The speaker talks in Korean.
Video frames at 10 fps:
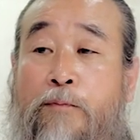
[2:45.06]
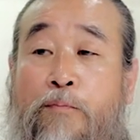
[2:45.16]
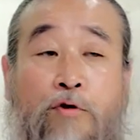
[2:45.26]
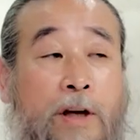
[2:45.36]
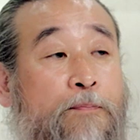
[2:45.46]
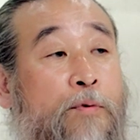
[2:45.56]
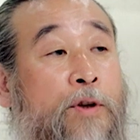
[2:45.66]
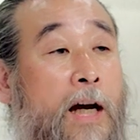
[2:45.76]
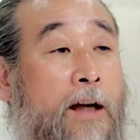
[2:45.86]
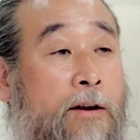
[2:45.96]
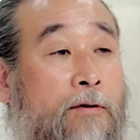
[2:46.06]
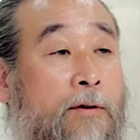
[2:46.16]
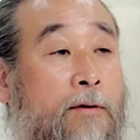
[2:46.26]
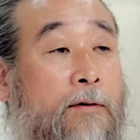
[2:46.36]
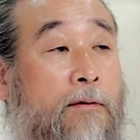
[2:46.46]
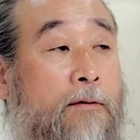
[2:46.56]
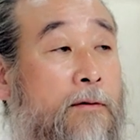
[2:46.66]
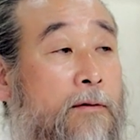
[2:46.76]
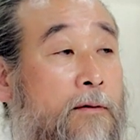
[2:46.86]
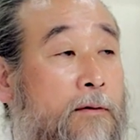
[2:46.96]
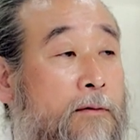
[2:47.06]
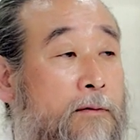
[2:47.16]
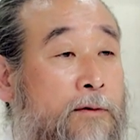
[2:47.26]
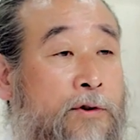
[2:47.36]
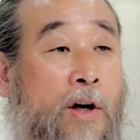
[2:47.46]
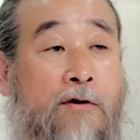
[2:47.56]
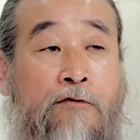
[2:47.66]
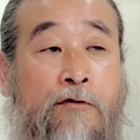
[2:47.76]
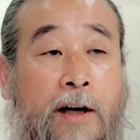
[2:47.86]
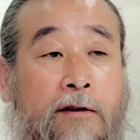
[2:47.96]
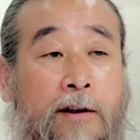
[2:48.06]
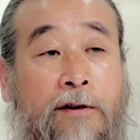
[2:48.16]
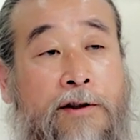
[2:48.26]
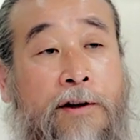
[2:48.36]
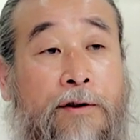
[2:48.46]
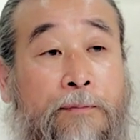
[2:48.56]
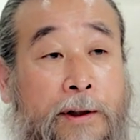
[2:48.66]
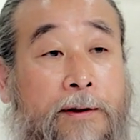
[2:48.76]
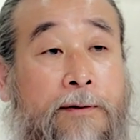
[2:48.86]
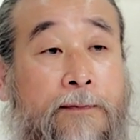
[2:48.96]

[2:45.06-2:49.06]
부산뿐이 아니고 전 국가를 일으킬 겁니다.